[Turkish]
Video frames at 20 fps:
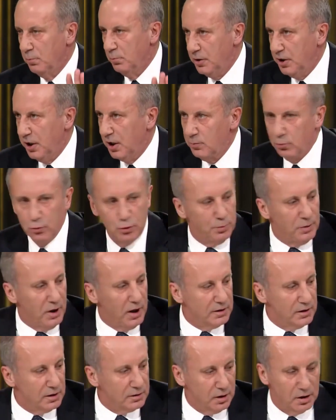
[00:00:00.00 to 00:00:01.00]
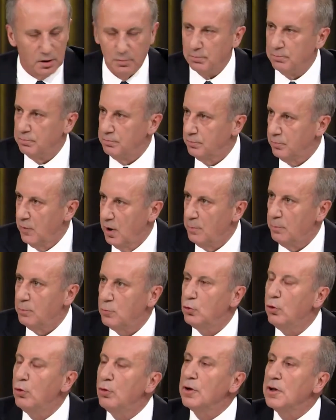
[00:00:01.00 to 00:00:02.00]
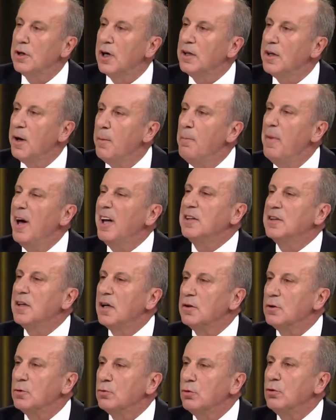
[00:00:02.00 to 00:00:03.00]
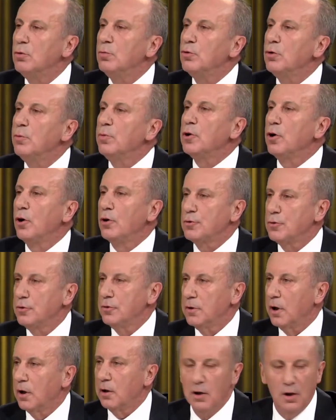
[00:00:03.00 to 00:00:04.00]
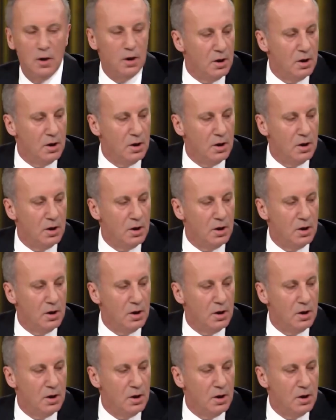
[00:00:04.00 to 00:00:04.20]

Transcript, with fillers: Bir kere bunu bir anlatalım. Türkiye'de medyanın durumunu bir görsünler.